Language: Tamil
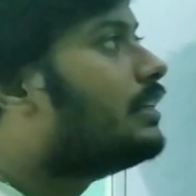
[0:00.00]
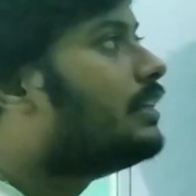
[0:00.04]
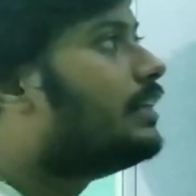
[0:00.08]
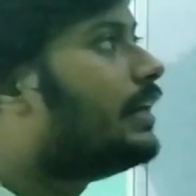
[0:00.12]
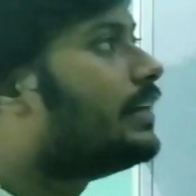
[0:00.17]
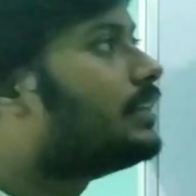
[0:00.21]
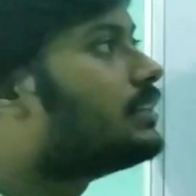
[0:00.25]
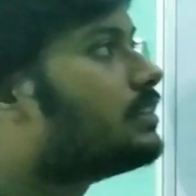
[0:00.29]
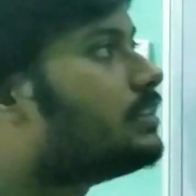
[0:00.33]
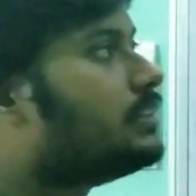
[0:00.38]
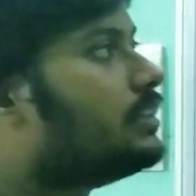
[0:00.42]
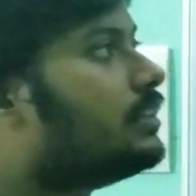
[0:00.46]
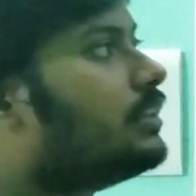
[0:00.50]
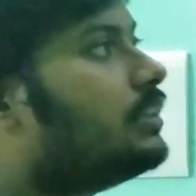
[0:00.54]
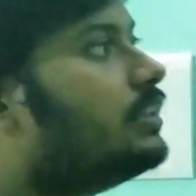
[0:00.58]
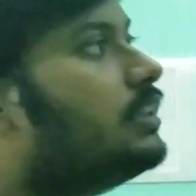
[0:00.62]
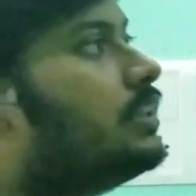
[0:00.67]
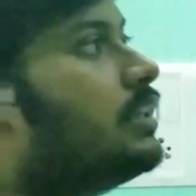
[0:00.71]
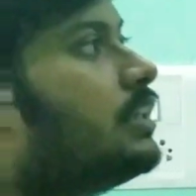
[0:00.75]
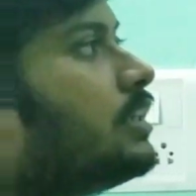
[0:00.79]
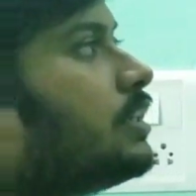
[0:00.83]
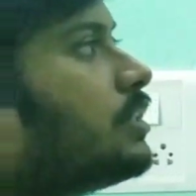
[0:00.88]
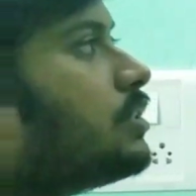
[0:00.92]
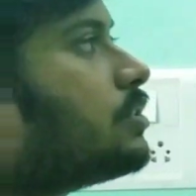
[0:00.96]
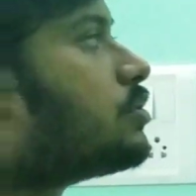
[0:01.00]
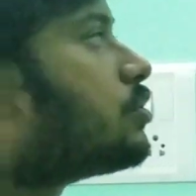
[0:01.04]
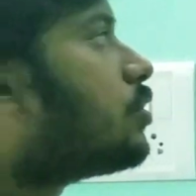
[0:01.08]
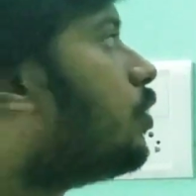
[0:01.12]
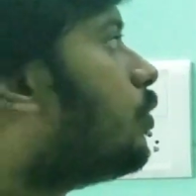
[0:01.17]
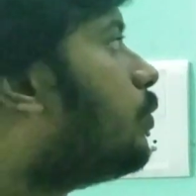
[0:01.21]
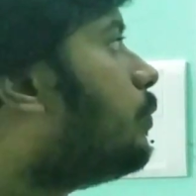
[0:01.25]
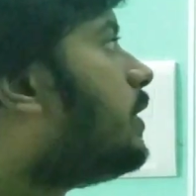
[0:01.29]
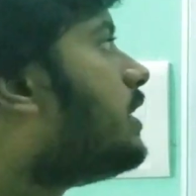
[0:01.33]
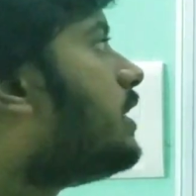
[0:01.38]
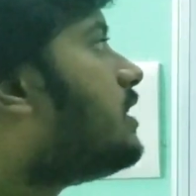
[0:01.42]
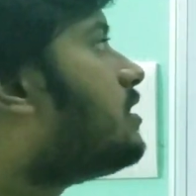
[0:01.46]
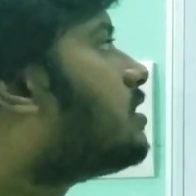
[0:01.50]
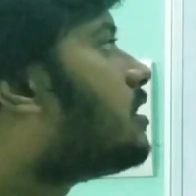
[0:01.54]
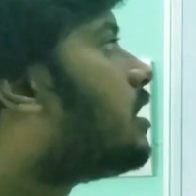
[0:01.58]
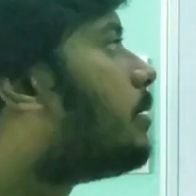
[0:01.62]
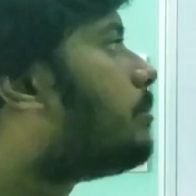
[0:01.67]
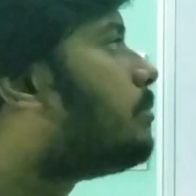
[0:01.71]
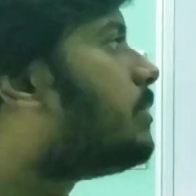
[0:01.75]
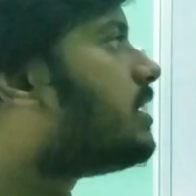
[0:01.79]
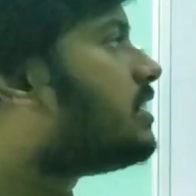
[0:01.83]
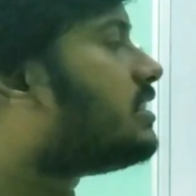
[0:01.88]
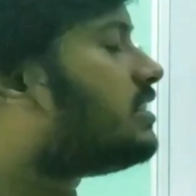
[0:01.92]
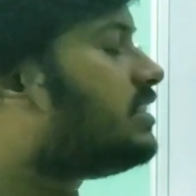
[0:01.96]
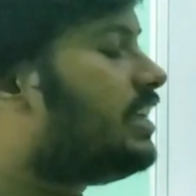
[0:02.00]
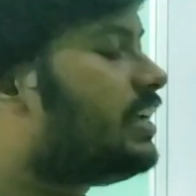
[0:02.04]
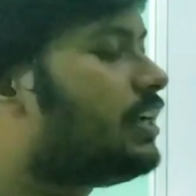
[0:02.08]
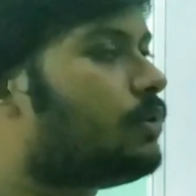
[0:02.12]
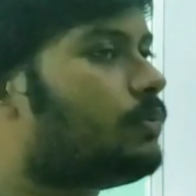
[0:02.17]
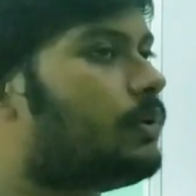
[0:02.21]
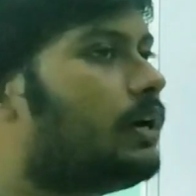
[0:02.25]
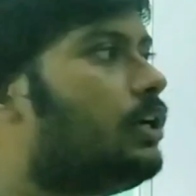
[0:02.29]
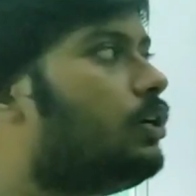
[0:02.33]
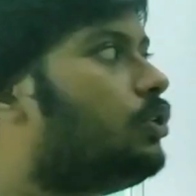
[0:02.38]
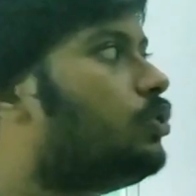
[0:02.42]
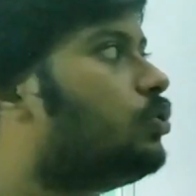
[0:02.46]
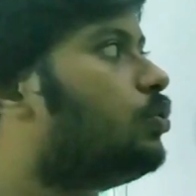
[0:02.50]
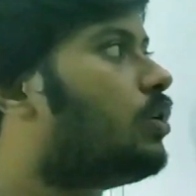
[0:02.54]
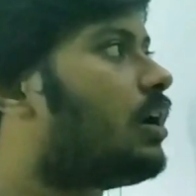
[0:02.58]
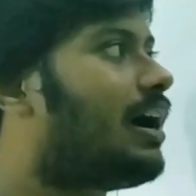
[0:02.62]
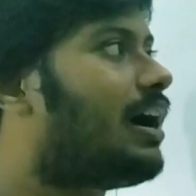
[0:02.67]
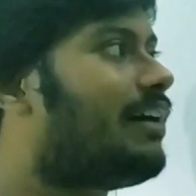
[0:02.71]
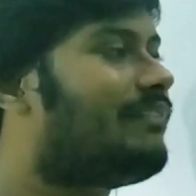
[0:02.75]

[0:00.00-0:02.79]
நெக்ஸ்ட்டு ஸோ விச் நம்பர் இஸ் ஈக்குவல் டு